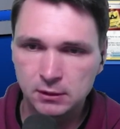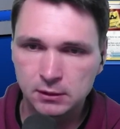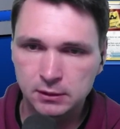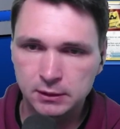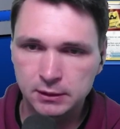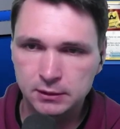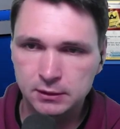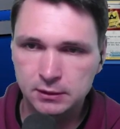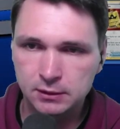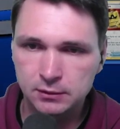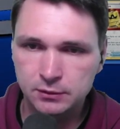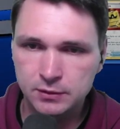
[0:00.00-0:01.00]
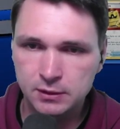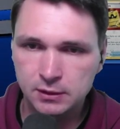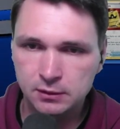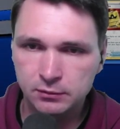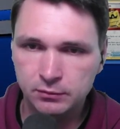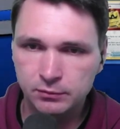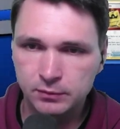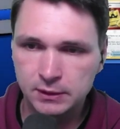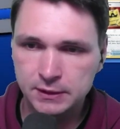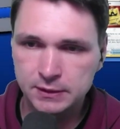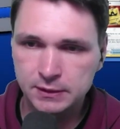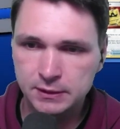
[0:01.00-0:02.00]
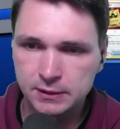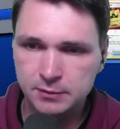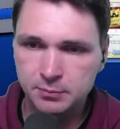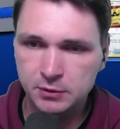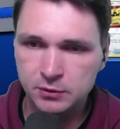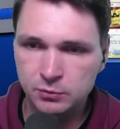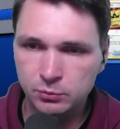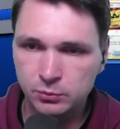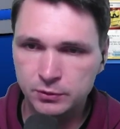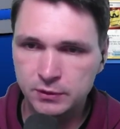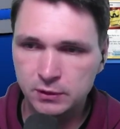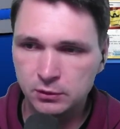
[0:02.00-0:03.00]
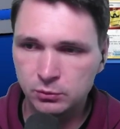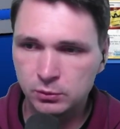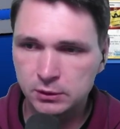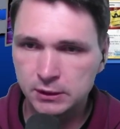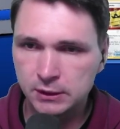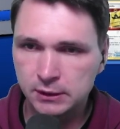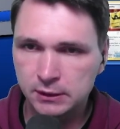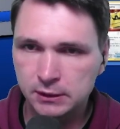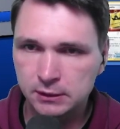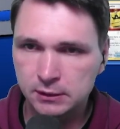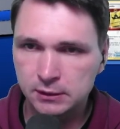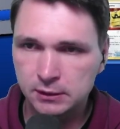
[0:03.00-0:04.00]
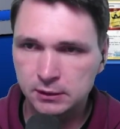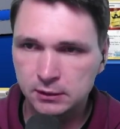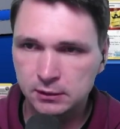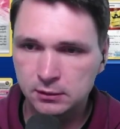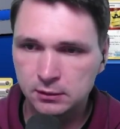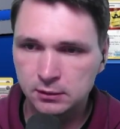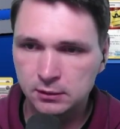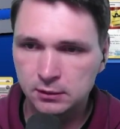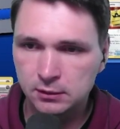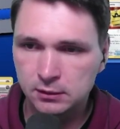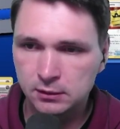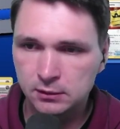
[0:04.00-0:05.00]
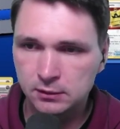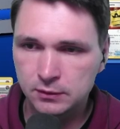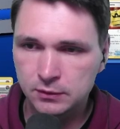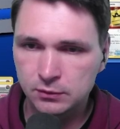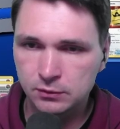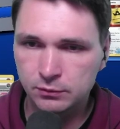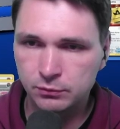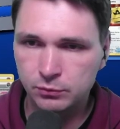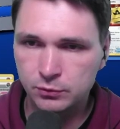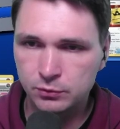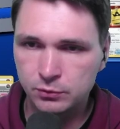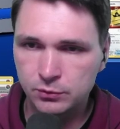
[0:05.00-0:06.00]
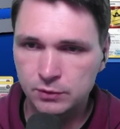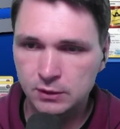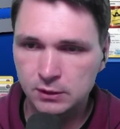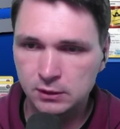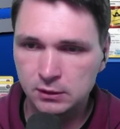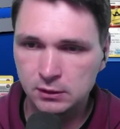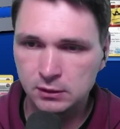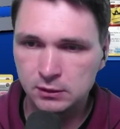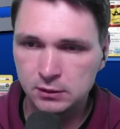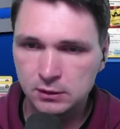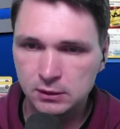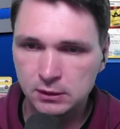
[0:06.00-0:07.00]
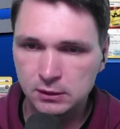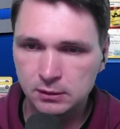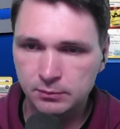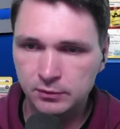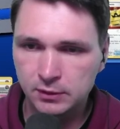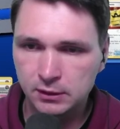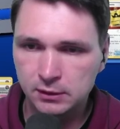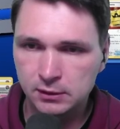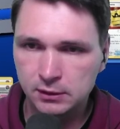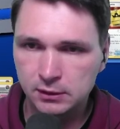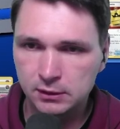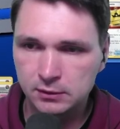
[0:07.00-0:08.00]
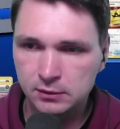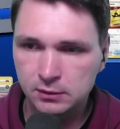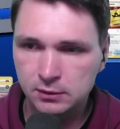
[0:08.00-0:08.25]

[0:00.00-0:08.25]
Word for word: Kann ich nicht genau sagen. Wir lassen das jetzt mal so, ziehen nur drei Karten nach. Das sind noch Fusionsenergie. die TI haben wir angelegt.